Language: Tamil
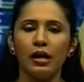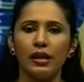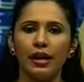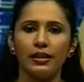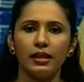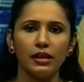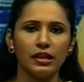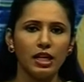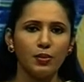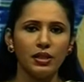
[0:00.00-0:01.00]
கடந்த
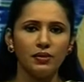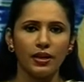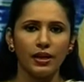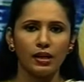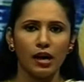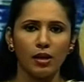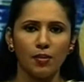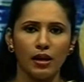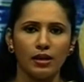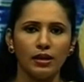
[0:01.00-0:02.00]
எழுபது வருட
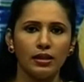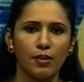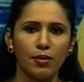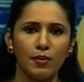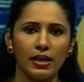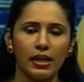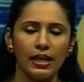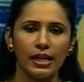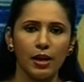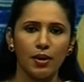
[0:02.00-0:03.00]
காலமாக தமிழ்
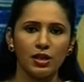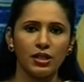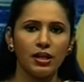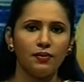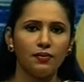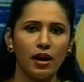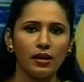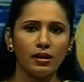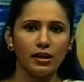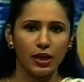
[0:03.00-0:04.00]
மக்களை ஏமாற்றி
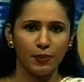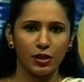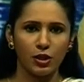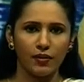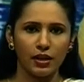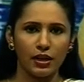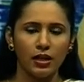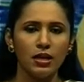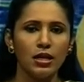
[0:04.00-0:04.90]
வாக்குகளை பெற்றவர்கள்